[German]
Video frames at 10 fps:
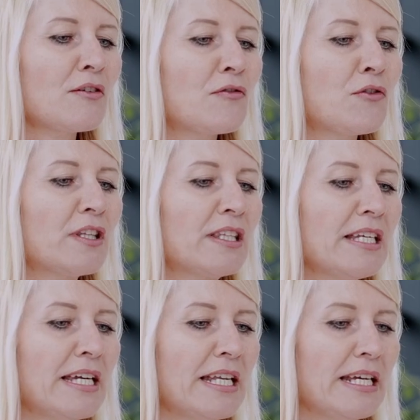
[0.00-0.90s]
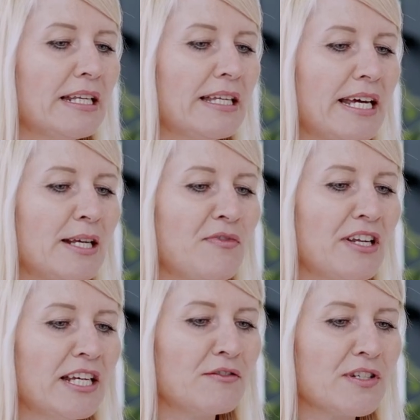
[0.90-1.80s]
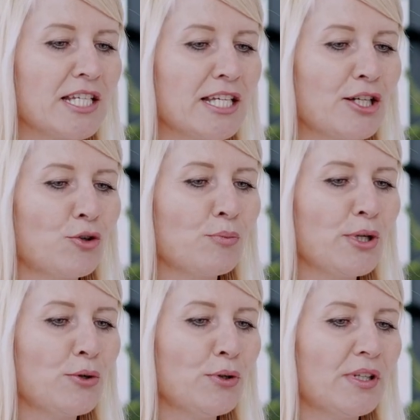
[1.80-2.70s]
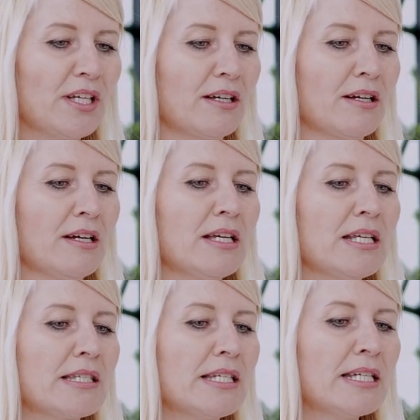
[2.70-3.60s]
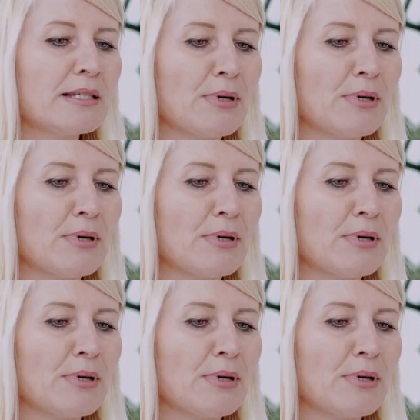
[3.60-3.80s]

Für diejenigen, die eine Pflichtversicherung benötigen, ist nichts